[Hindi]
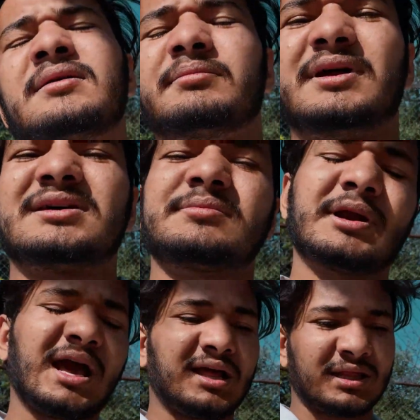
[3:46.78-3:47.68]
मेरे साथ
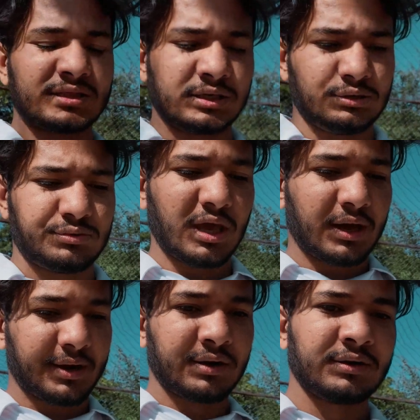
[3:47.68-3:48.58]
बड़ा गंदा सीन हुआ
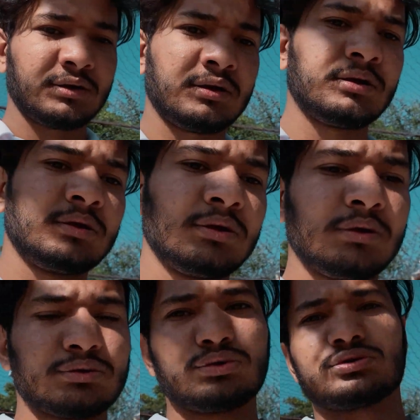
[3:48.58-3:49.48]
यार
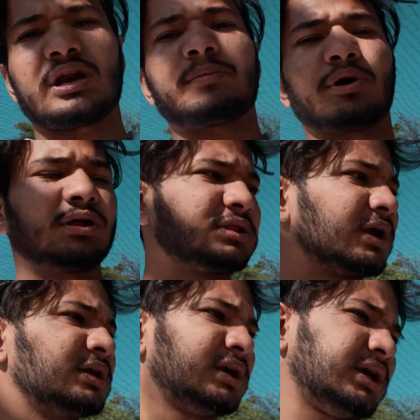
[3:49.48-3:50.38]
दूसरा बॉल था
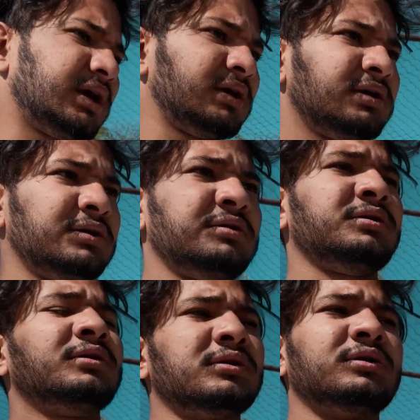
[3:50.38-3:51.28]
ठीक है
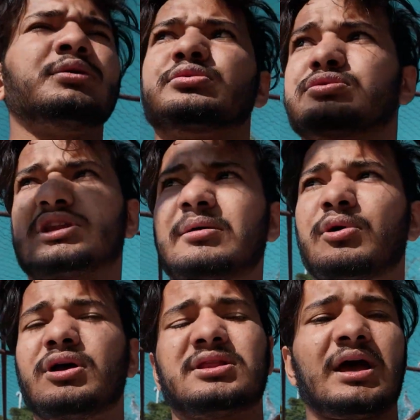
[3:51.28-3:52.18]
दूसरा
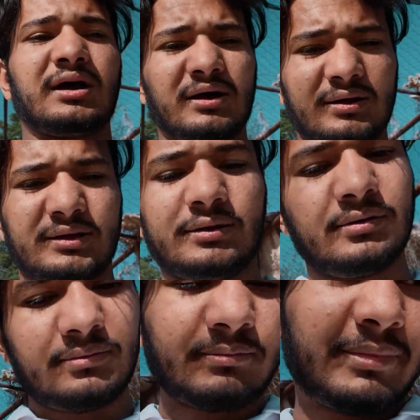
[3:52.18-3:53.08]
बॉल था
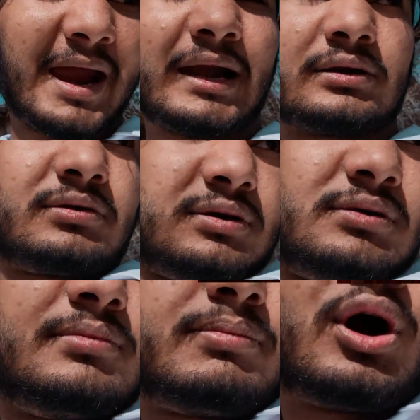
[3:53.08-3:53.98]
बैट
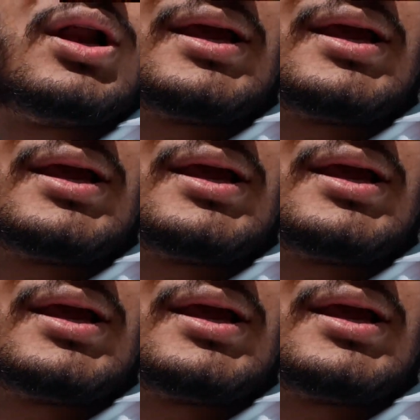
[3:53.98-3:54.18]
बॉल